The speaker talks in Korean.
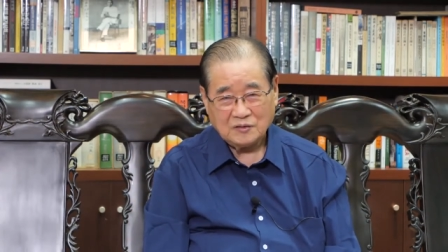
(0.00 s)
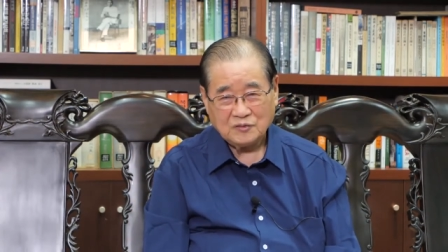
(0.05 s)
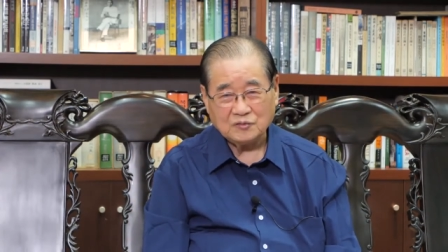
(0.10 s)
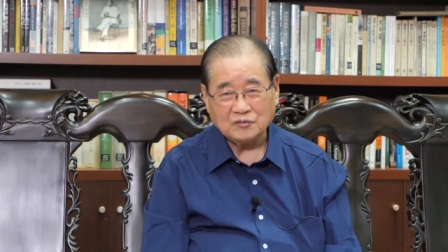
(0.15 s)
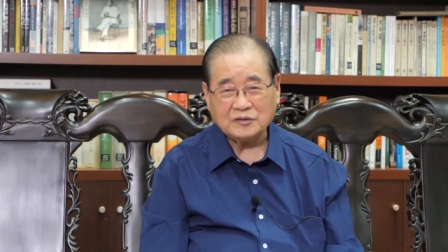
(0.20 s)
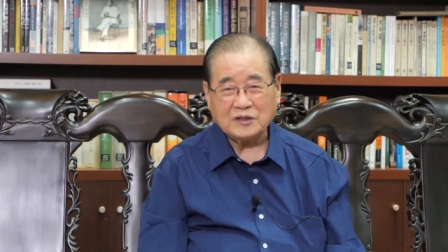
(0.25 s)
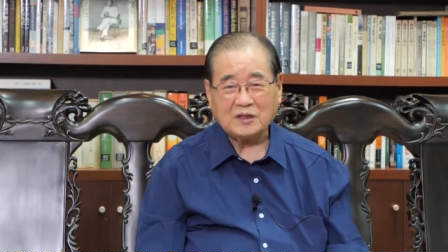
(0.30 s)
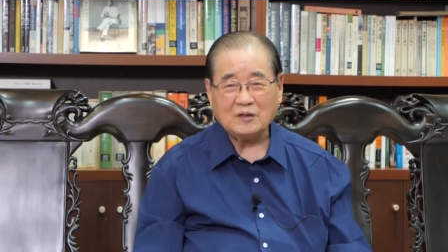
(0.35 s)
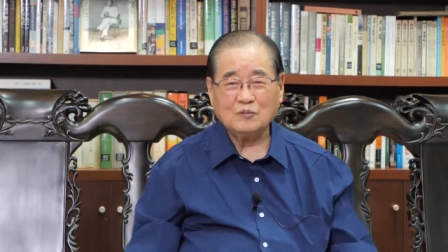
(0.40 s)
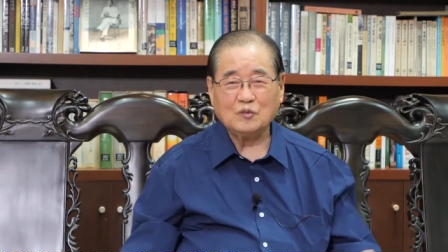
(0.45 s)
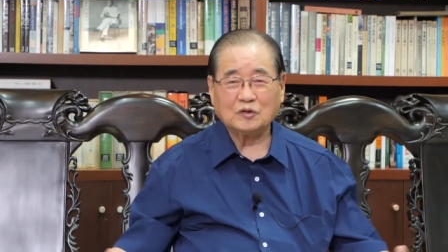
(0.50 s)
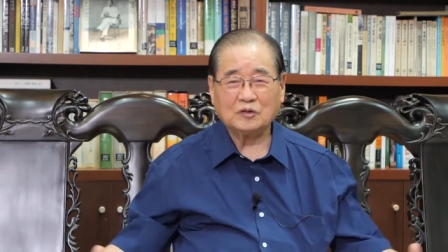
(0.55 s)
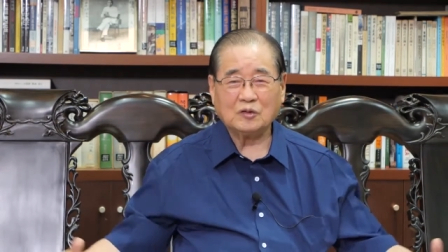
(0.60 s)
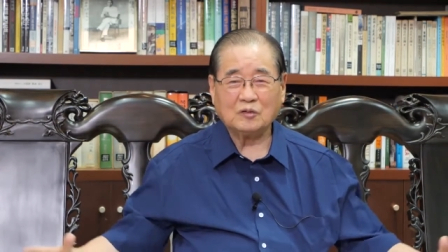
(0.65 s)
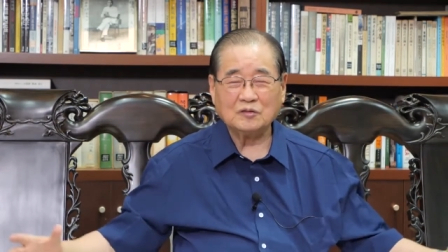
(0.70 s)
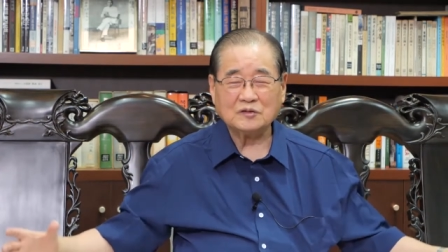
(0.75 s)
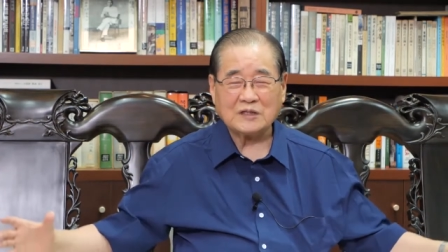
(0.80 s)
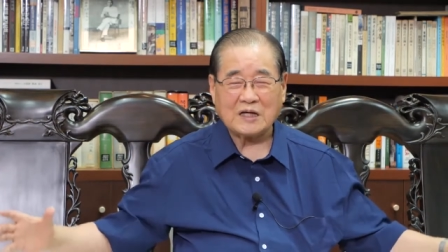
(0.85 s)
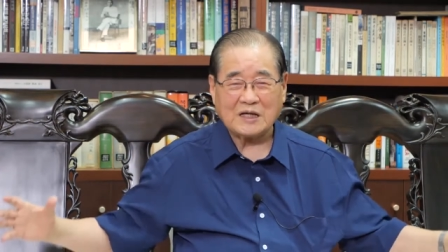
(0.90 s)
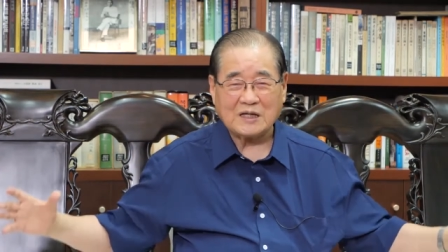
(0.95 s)
유세를
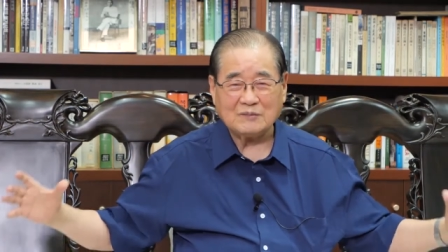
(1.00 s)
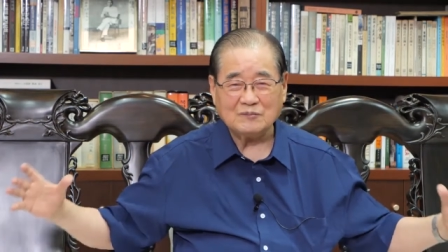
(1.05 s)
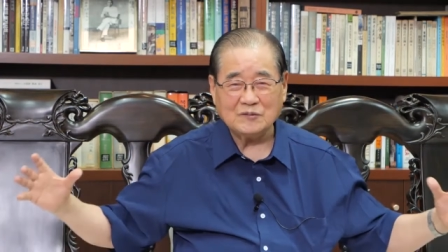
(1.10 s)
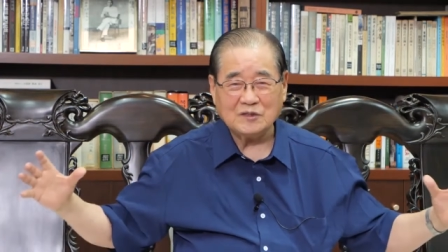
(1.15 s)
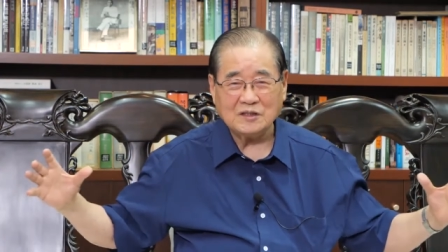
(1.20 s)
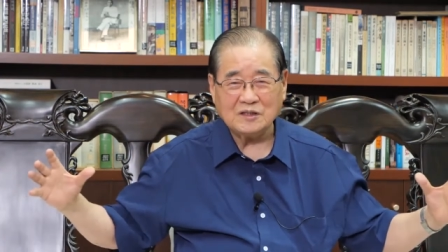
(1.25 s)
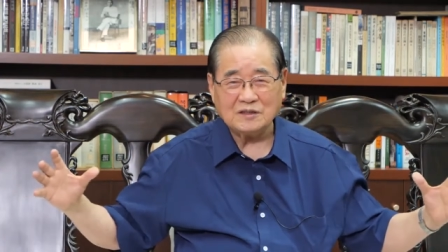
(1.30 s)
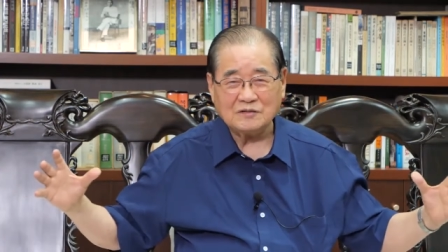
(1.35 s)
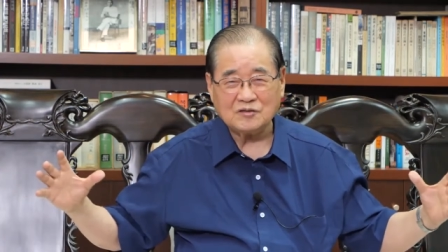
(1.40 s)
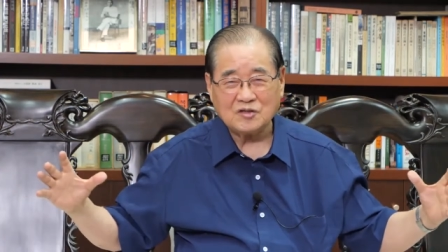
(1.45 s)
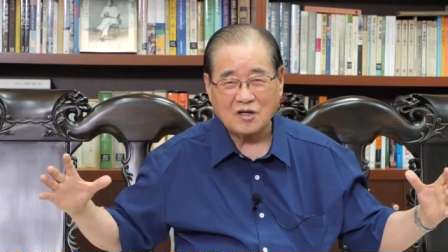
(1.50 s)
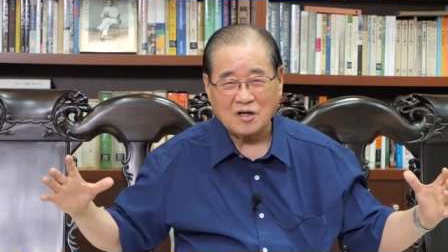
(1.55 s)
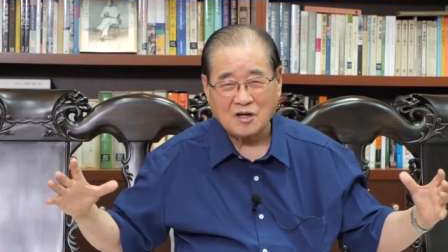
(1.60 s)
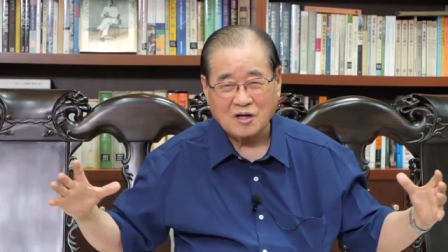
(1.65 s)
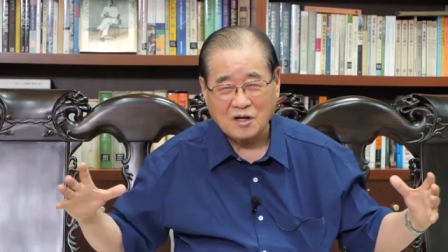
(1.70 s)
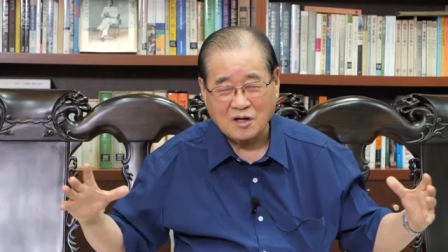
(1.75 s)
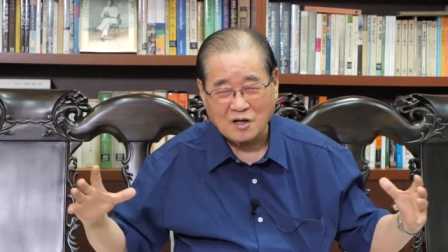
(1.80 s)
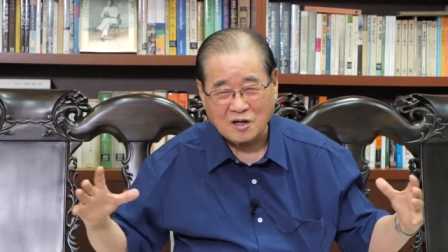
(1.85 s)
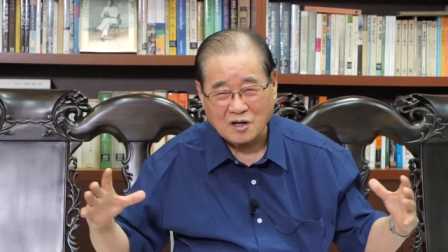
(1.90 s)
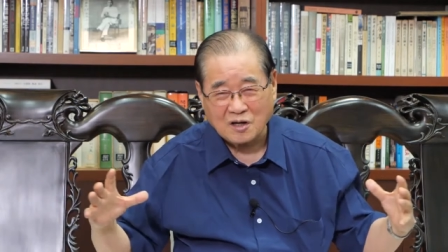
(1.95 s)
못하고 사람들이
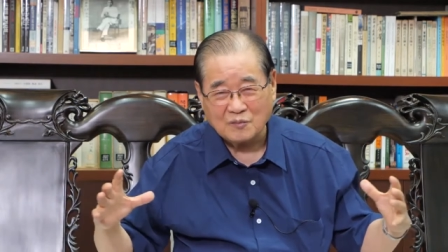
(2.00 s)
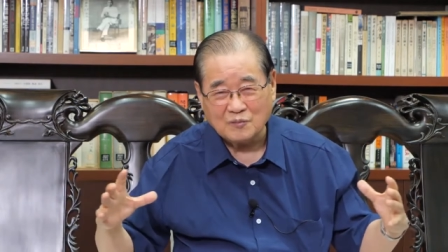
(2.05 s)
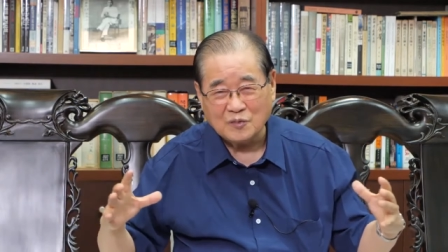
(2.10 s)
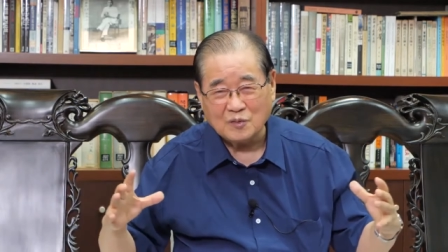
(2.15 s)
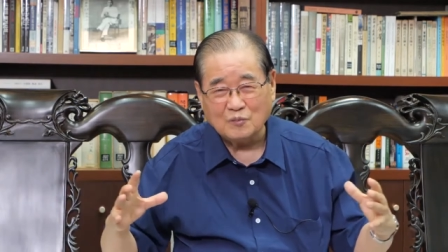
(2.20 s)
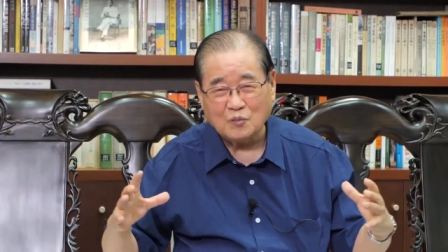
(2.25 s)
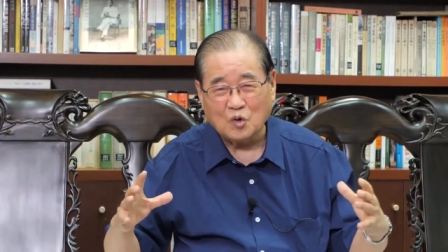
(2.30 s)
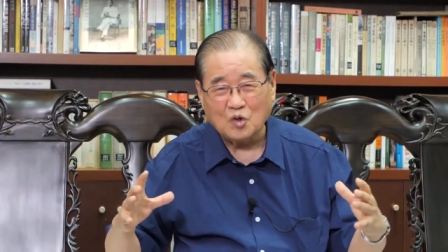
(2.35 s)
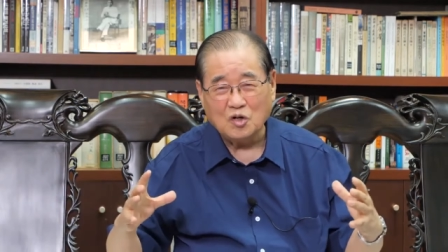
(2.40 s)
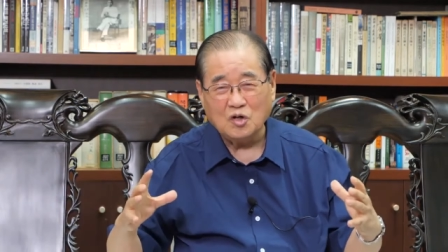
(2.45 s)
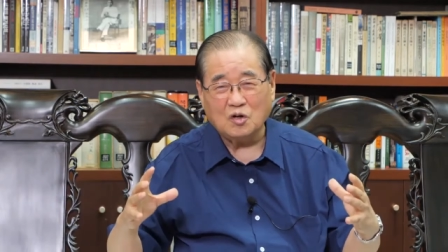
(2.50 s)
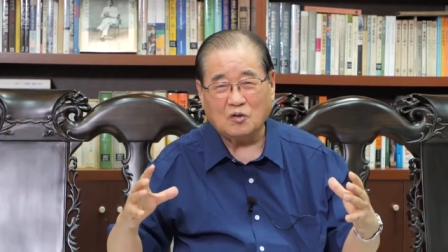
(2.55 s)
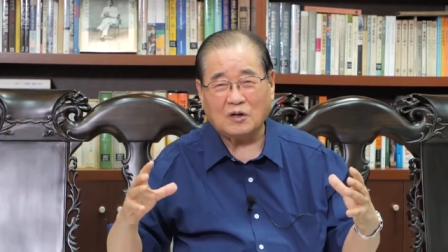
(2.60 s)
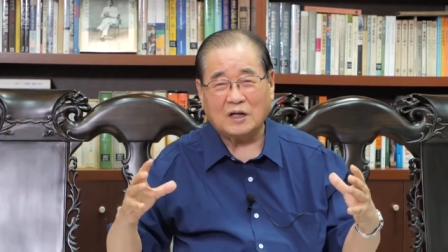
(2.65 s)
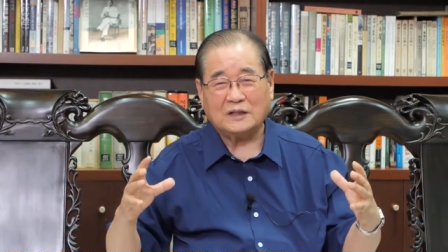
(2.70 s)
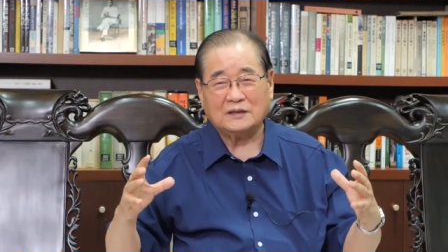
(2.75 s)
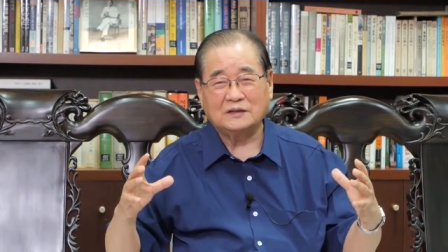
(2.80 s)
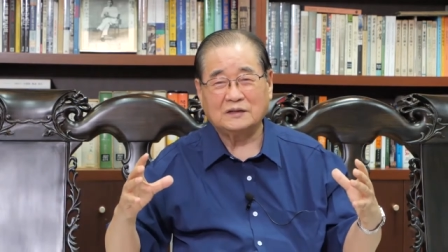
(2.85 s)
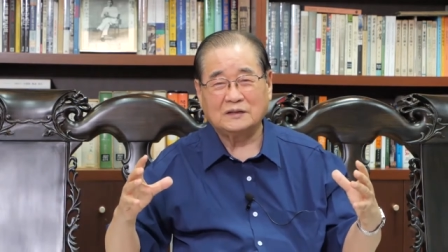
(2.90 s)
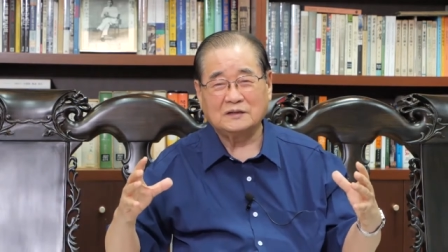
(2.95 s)
전부
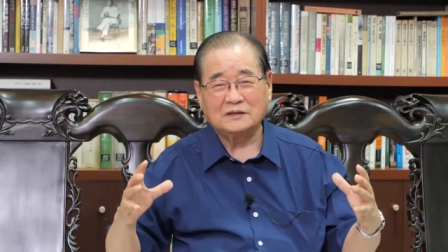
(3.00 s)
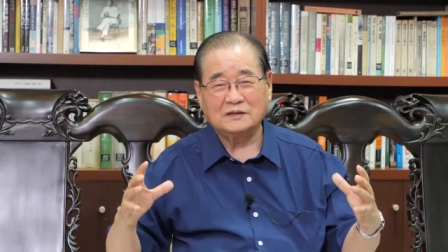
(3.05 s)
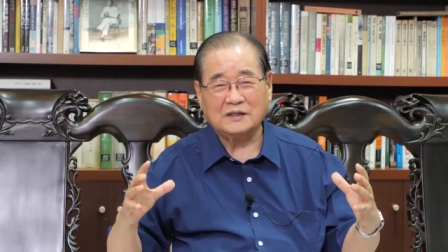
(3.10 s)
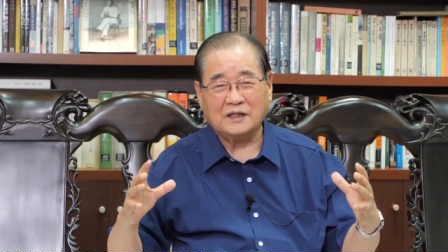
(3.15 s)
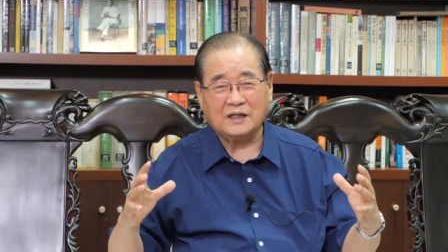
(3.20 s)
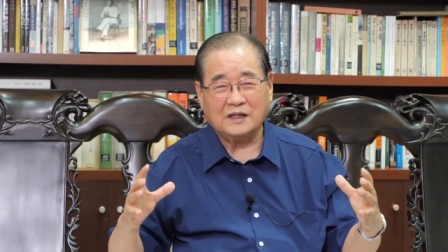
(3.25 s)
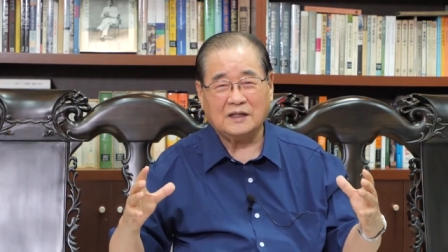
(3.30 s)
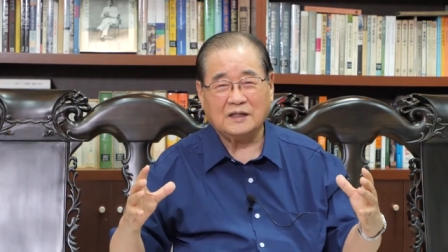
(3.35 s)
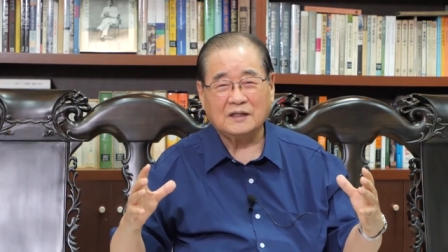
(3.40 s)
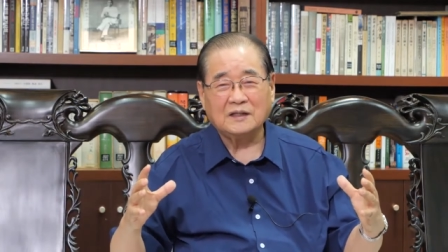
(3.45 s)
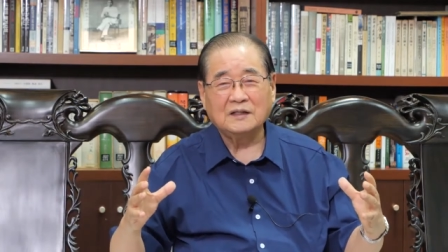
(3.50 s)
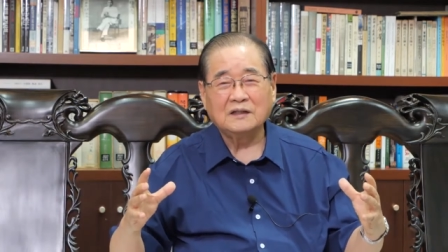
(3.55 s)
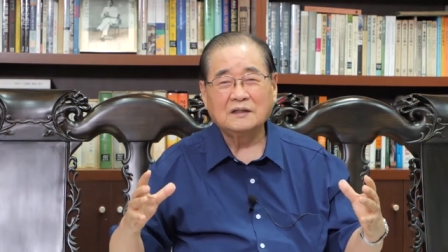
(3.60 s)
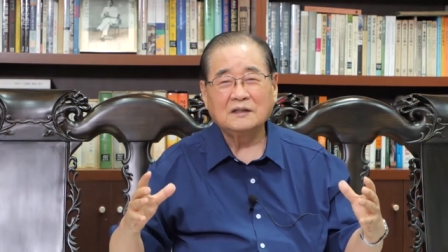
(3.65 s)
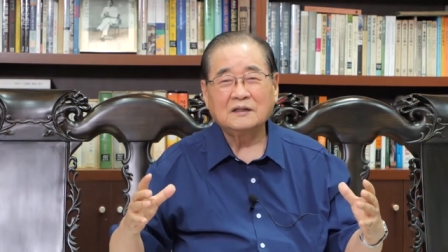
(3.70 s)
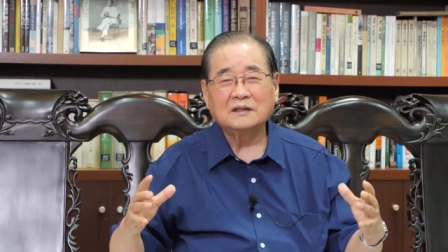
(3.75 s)
몰려왔는데